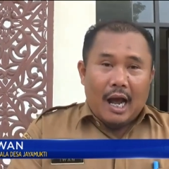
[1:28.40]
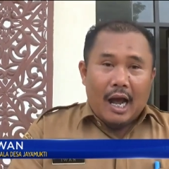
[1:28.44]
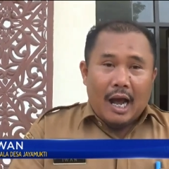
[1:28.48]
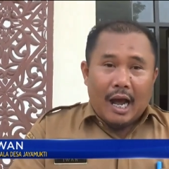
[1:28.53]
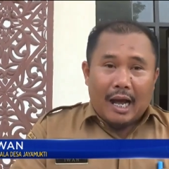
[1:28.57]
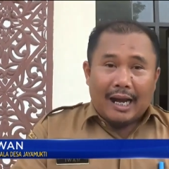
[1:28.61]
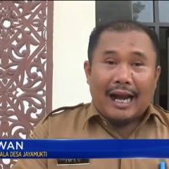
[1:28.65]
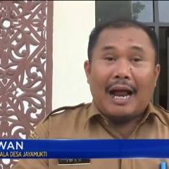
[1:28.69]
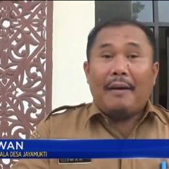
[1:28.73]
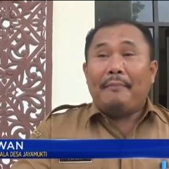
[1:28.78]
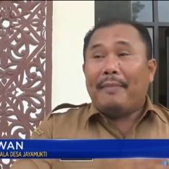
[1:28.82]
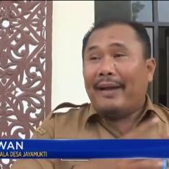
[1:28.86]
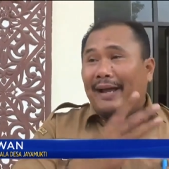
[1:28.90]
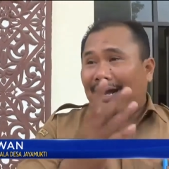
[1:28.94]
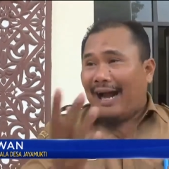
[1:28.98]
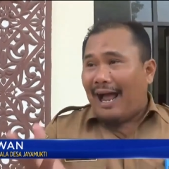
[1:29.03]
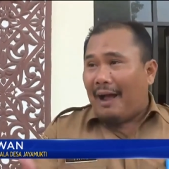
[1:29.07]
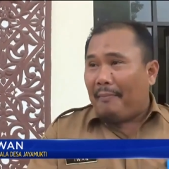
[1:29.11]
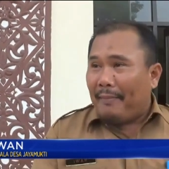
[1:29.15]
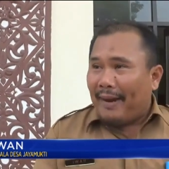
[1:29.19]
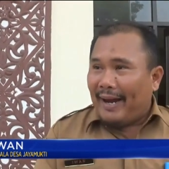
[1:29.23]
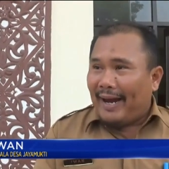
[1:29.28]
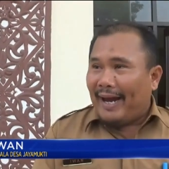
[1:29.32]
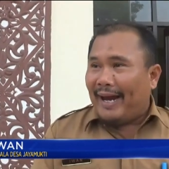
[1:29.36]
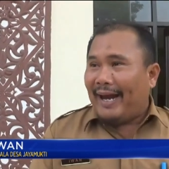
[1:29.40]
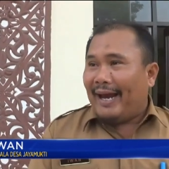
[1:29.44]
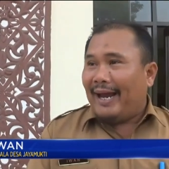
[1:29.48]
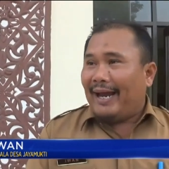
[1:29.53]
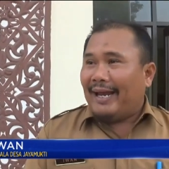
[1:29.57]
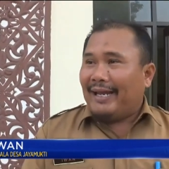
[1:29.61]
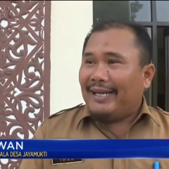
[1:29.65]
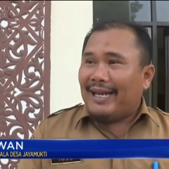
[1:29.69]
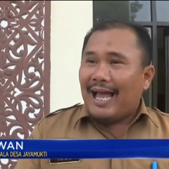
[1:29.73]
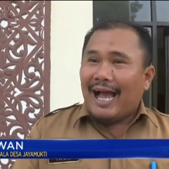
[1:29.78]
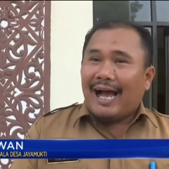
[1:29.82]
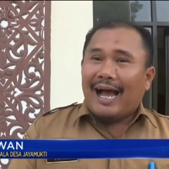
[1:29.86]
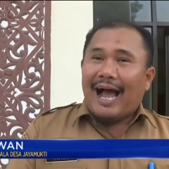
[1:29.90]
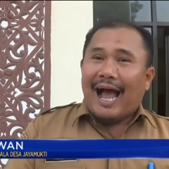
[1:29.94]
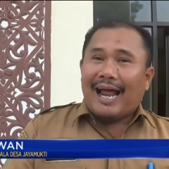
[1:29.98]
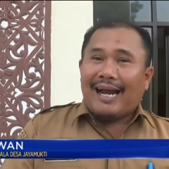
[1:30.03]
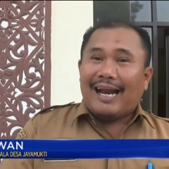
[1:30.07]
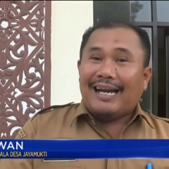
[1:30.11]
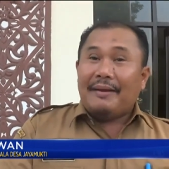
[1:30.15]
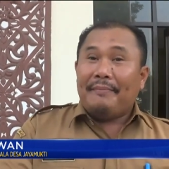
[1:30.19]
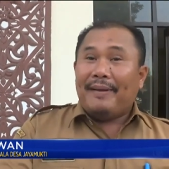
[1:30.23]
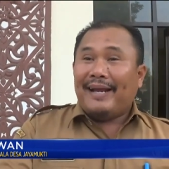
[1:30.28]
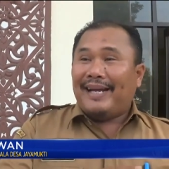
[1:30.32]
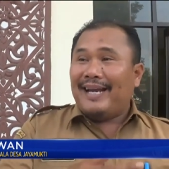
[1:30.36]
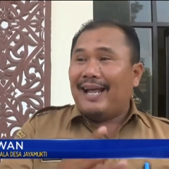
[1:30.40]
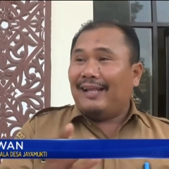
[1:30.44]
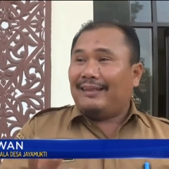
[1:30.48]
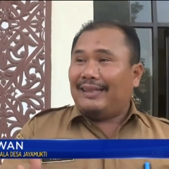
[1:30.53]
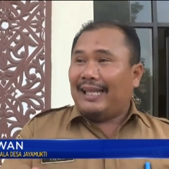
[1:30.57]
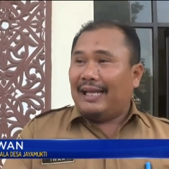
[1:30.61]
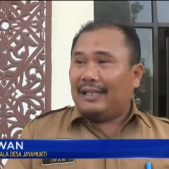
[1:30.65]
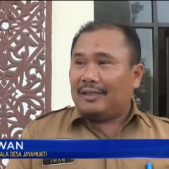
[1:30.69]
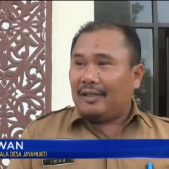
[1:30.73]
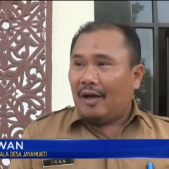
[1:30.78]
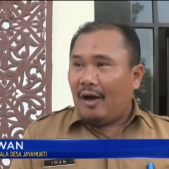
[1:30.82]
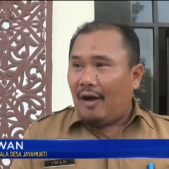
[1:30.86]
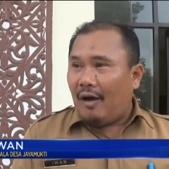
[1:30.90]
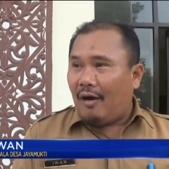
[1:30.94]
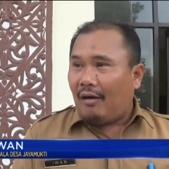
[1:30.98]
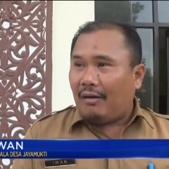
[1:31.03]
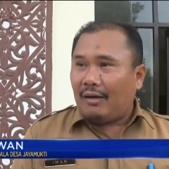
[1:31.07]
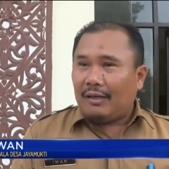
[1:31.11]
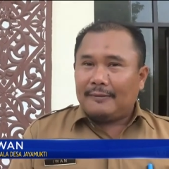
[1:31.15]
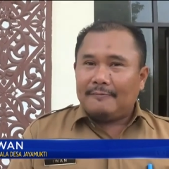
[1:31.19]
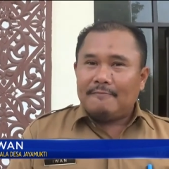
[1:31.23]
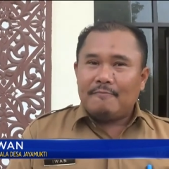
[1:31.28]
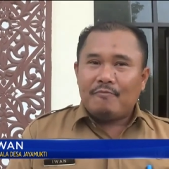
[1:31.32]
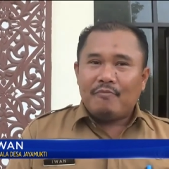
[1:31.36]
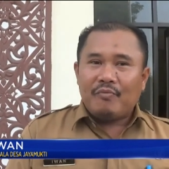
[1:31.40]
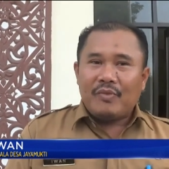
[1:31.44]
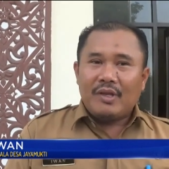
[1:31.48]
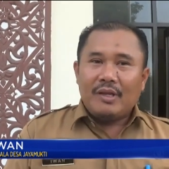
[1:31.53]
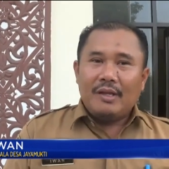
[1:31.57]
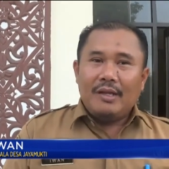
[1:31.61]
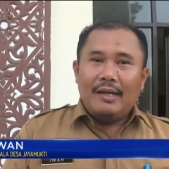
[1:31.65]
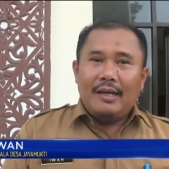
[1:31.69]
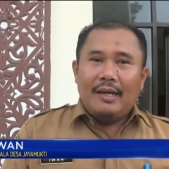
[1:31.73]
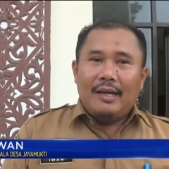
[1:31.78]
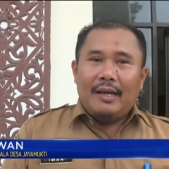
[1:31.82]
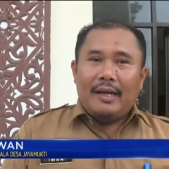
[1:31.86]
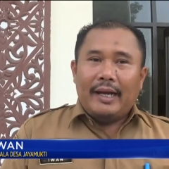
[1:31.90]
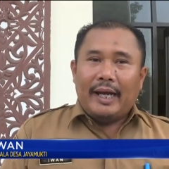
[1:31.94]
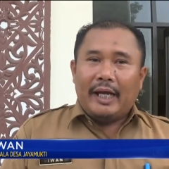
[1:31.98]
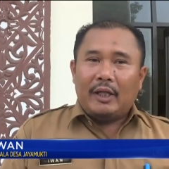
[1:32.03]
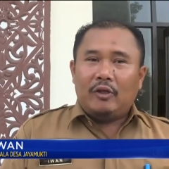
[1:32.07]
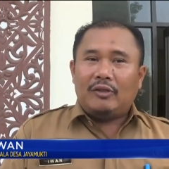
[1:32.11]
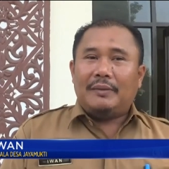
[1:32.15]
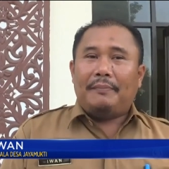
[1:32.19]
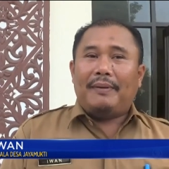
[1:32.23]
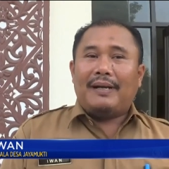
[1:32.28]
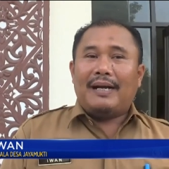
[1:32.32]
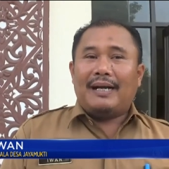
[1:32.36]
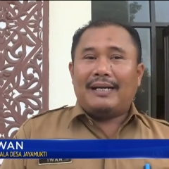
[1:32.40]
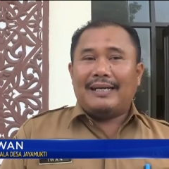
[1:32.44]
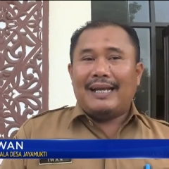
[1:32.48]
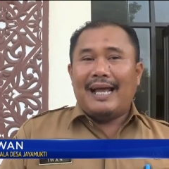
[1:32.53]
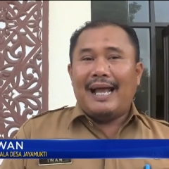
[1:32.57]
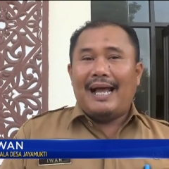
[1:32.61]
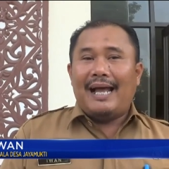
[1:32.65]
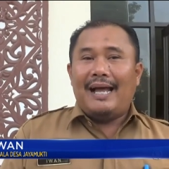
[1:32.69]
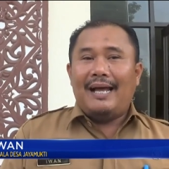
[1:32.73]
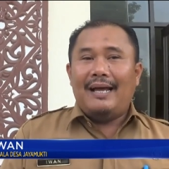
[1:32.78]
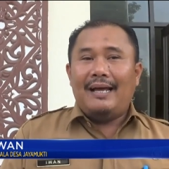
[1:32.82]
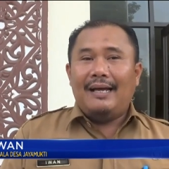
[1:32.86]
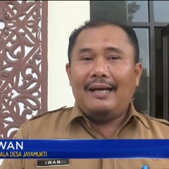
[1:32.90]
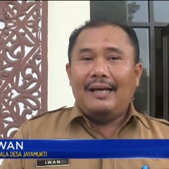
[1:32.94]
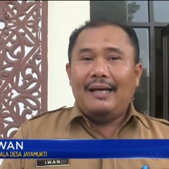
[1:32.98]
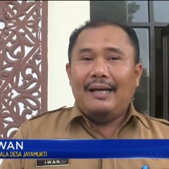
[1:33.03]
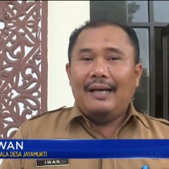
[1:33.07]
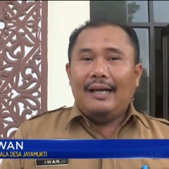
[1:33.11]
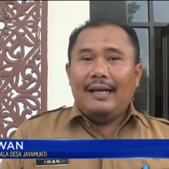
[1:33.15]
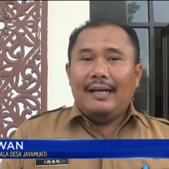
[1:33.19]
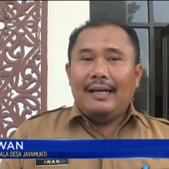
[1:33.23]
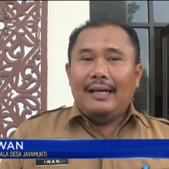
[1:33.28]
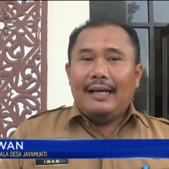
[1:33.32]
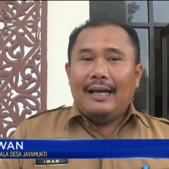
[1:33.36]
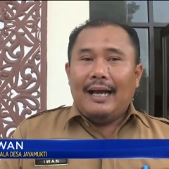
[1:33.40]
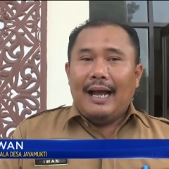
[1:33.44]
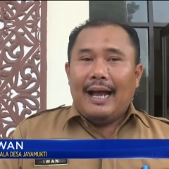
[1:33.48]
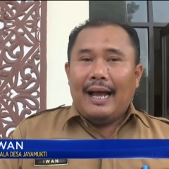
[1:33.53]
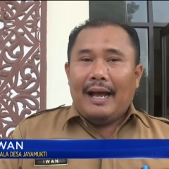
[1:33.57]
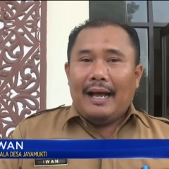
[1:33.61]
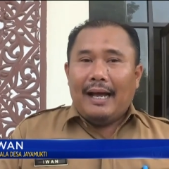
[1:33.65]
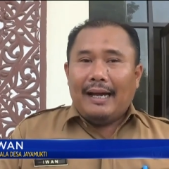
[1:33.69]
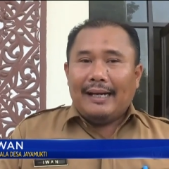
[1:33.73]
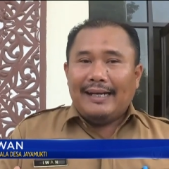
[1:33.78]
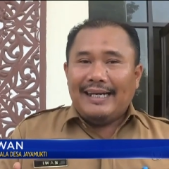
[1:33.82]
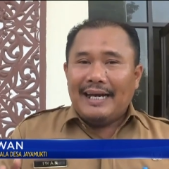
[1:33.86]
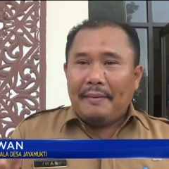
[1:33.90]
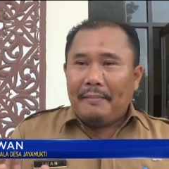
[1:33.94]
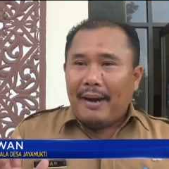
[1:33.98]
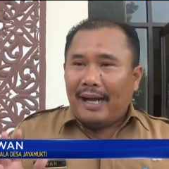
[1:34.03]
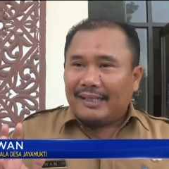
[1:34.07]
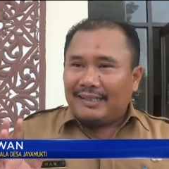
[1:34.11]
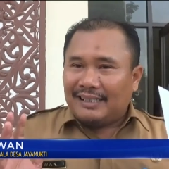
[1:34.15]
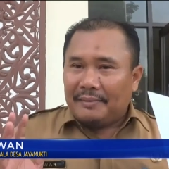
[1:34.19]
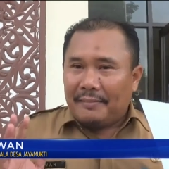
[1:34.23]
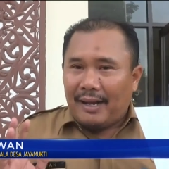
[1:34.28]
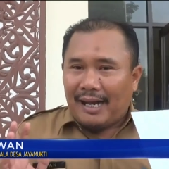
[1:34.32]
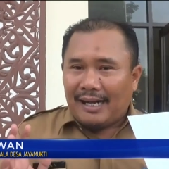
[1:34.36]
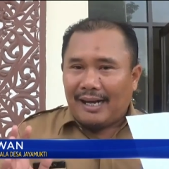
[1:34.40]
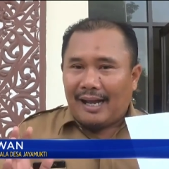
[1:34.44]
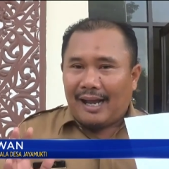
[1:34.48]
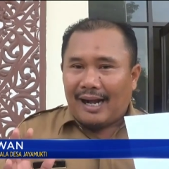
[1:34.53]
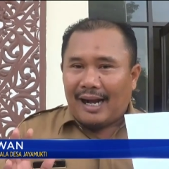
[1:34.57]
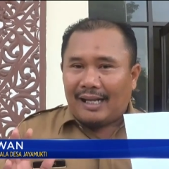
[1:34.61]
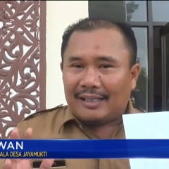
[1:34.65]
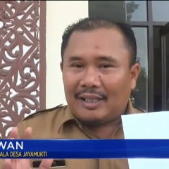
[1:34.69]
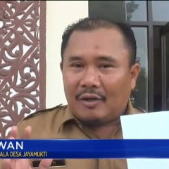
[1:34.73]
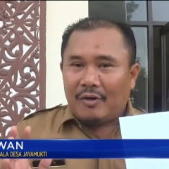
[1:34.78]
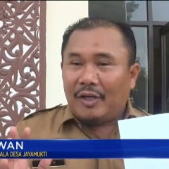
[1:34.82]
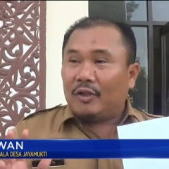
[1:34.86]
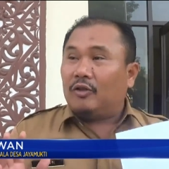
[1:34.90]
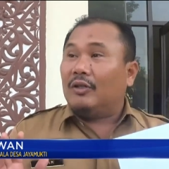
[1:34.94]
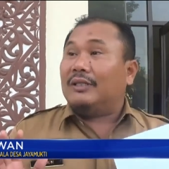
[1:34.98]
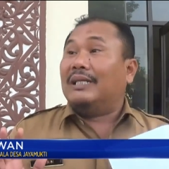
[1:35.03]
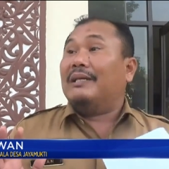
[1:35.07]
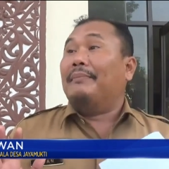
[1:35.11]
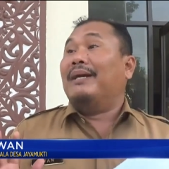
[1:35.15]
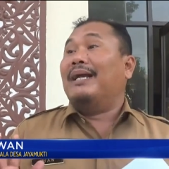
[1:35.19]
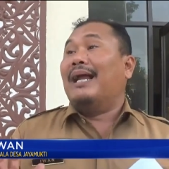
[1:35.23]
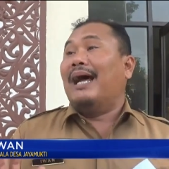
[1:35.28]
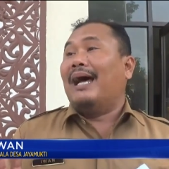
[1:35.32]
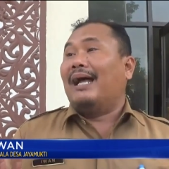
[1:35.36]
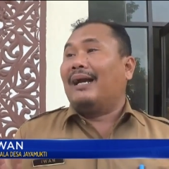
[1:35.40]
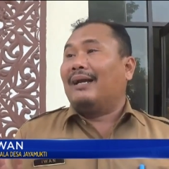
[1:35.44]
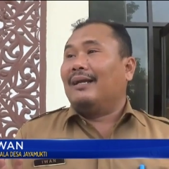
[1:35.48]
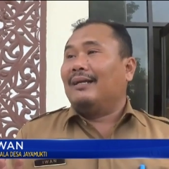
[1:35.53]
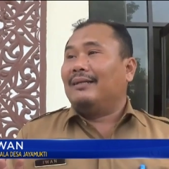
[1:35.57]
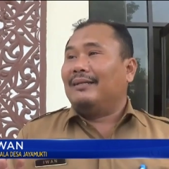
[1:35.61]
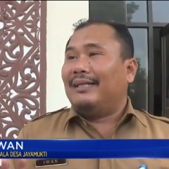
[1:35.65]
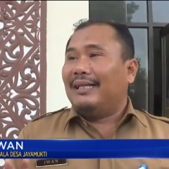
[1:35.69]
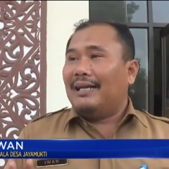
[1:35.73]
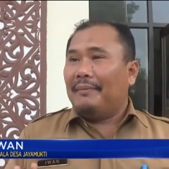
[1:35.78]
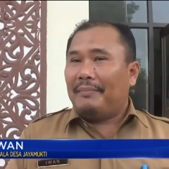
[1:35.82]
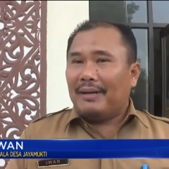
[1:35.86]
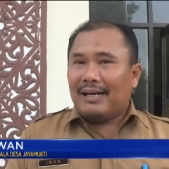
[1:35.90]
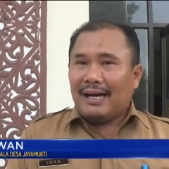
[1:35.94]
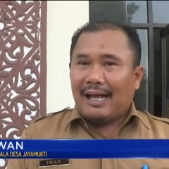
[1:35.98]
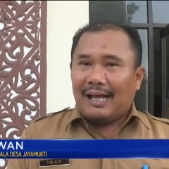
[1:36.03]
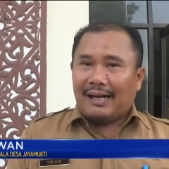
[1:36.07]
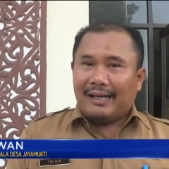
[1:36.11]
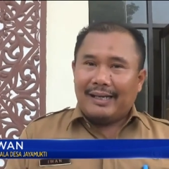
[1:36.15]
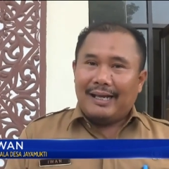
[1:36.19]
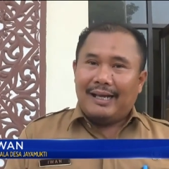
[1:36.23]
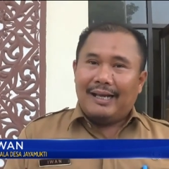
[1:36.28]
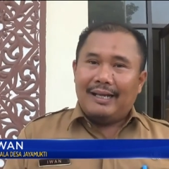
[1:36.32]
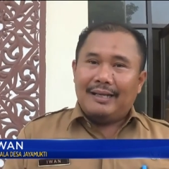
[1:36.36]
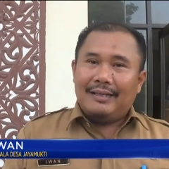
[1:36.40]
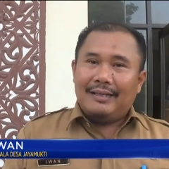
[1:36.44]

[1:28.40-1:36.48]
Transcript: rame-rame yang ada di media TikTok itu sebenarnya dia mengatakan makanan karang taruna itu tidak benar, tidak benar ya.